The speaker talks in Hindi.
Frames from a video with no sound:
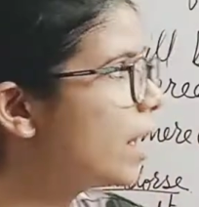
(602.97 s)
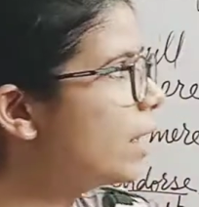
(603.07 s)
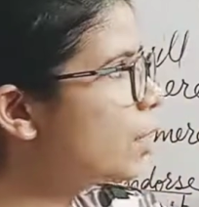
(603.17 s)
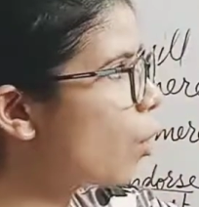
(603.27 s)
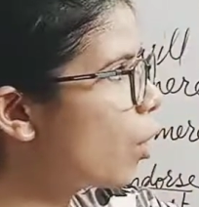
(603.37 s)

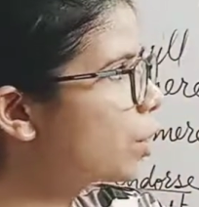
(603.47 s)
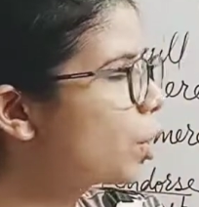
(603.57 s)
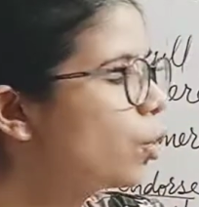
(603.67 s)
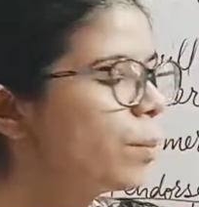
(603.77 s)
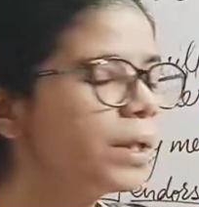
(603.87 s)
है ड्रॉअर
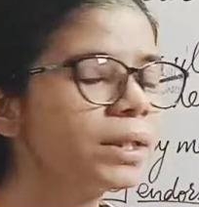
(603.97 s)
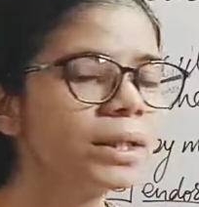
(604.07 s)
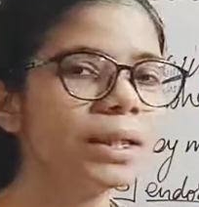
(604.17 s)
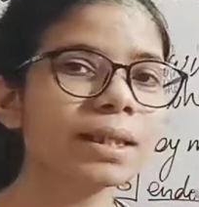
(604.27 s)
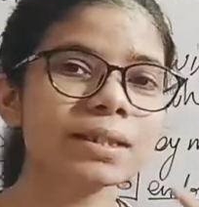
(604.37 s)
के ऊपर
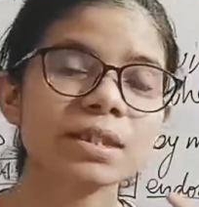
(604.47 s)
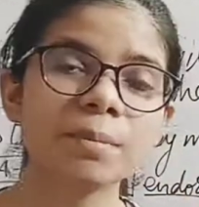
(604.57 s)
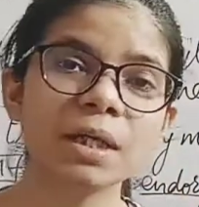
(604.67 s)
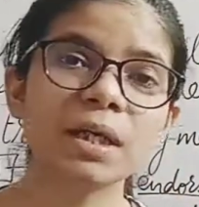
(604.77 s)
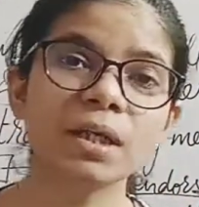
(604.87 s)
कि जब
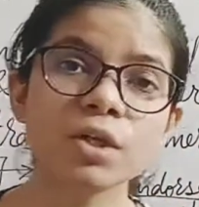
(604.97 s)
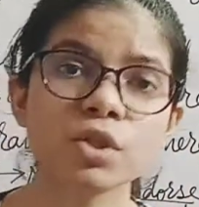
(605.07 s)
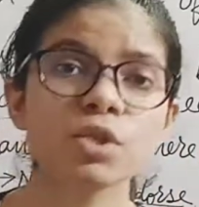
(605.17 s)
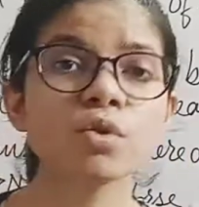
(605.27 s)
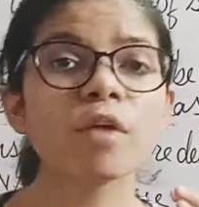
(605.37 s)
ये
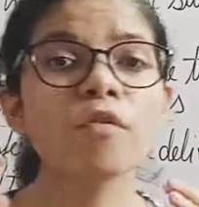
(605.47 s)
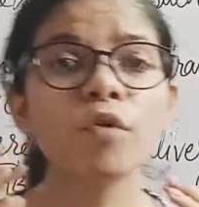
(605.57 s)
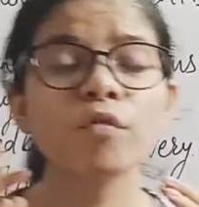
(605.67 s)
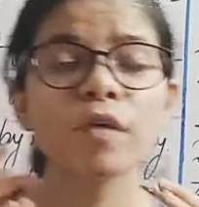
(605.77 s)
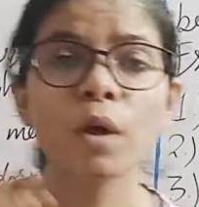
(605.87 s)
कंडीशन जो है वो
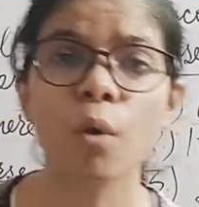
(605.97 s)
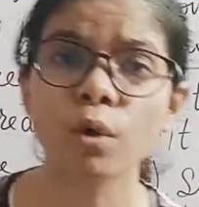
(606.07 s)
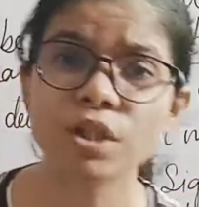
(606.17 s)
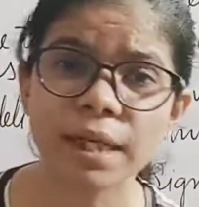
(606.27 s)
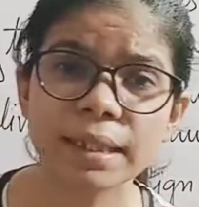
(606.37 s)
फुलफ़िल हो
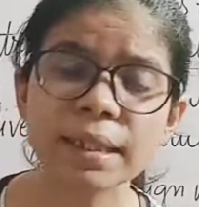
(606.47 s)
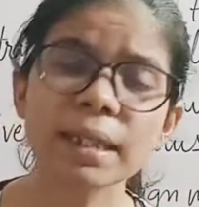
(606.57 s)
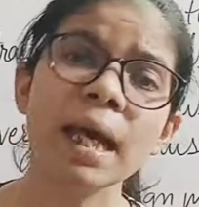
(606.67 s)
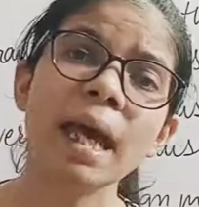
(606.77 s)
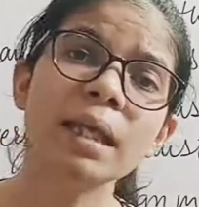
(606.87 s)
जाएगी
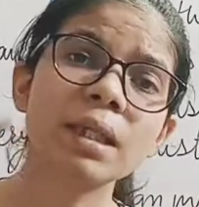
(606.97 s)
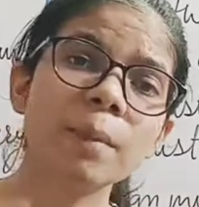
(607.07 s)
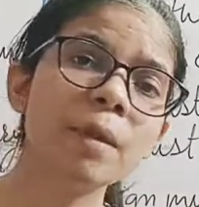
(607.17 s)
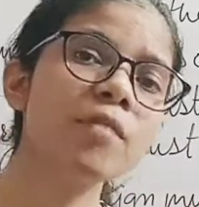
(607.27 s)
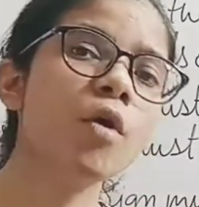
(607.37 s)

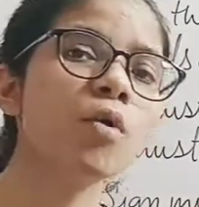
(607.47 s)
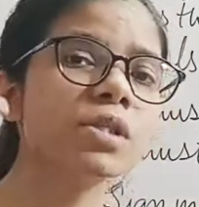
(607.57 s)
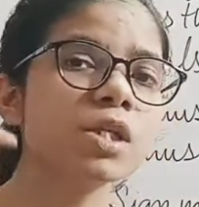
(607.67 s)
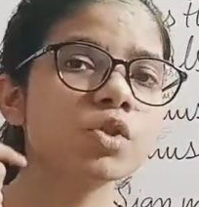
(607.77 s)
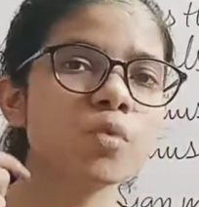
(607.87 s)
तभी वो
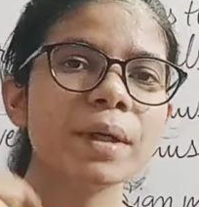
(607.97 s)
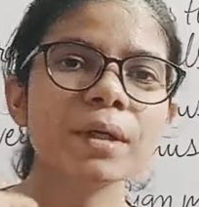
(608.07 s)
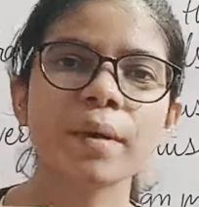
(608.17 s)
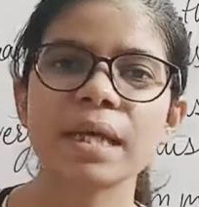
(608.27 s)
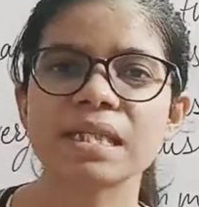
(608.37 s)
उस इंस्ट्रूमेंट
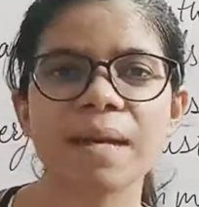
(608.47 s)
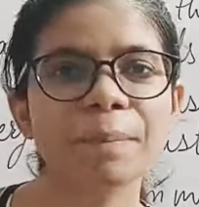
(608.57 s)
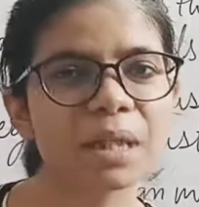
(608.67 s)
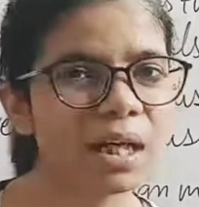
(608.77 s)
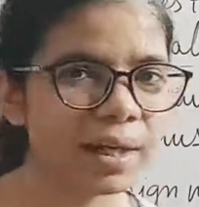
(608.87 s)
को
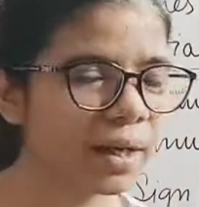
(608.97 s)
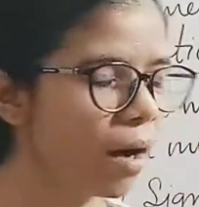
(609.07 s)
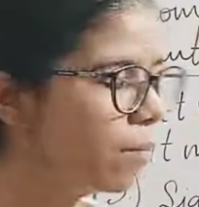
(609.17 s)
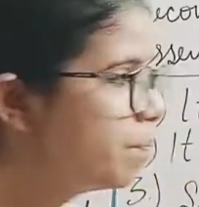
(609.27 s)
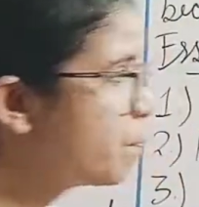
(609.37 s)
एक्सेप्ट
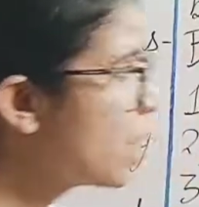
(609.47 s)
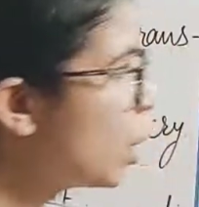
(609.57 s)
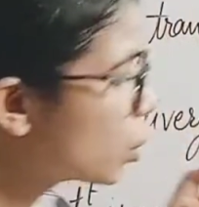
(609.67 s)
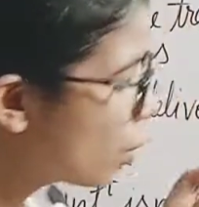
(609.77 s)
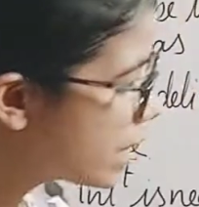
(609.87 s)
करेगा
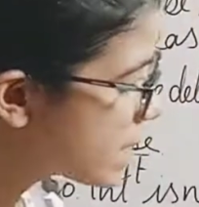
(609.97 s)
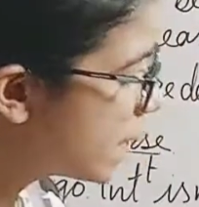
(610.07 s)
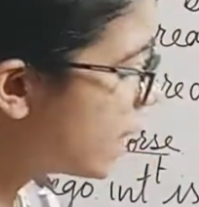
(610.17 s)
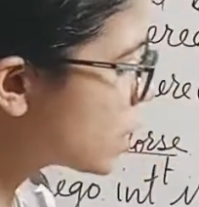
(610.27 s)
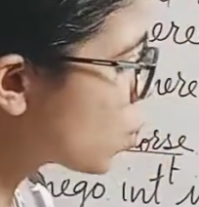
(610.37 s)
तो
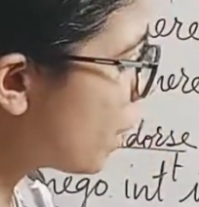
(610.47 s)
इसीलिए इसको